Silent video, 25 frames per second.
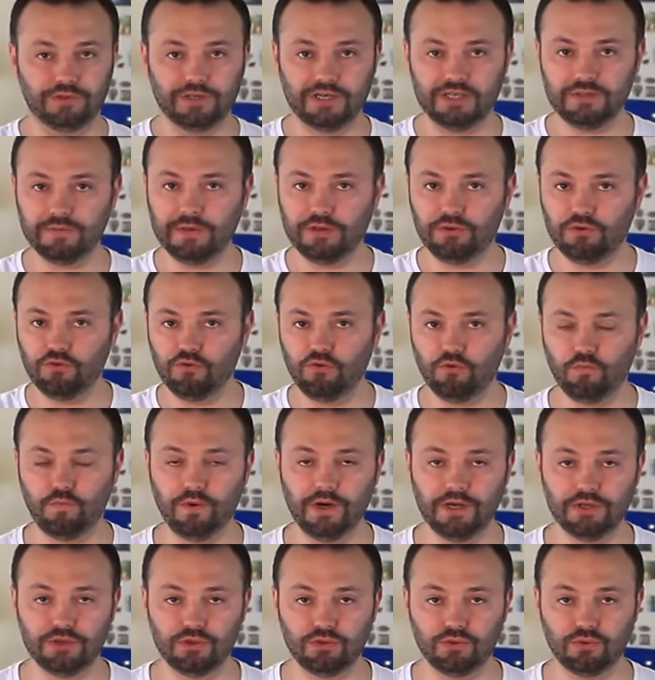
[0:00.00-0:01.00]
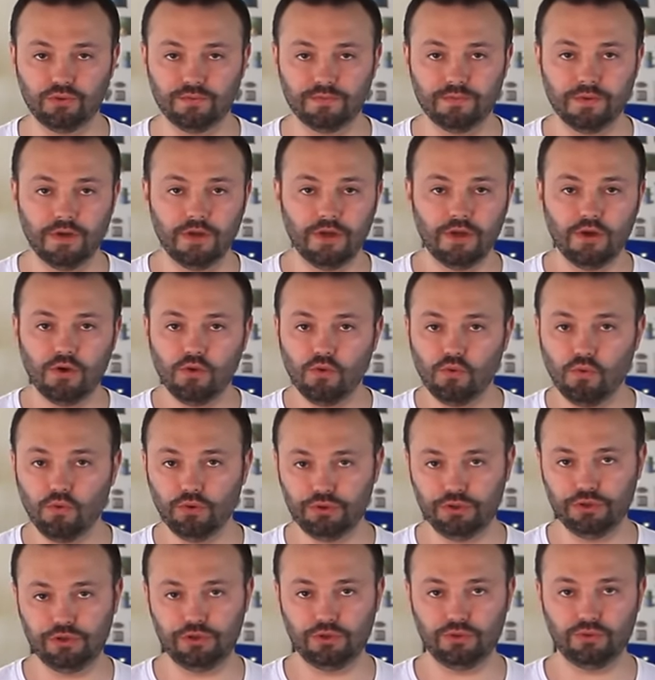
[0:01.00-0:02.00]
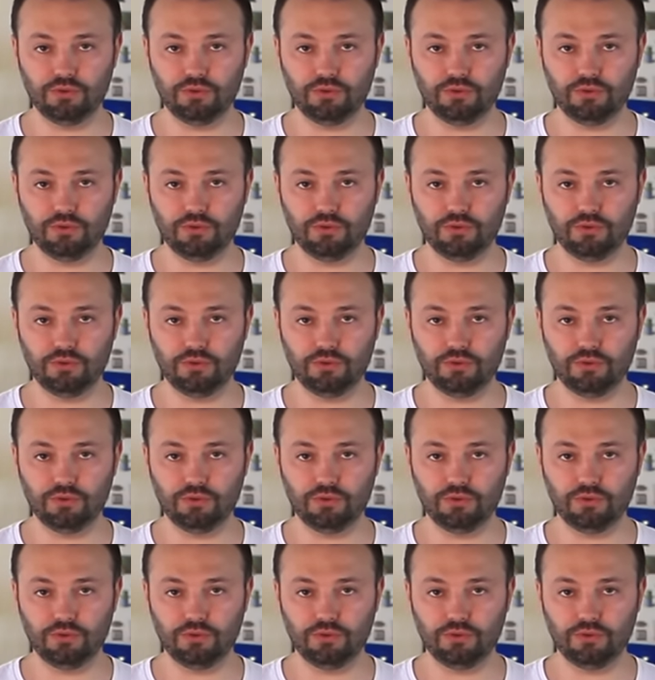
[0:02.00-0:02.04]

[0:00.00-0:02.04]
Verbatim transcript: вот размять ее в пасту, очень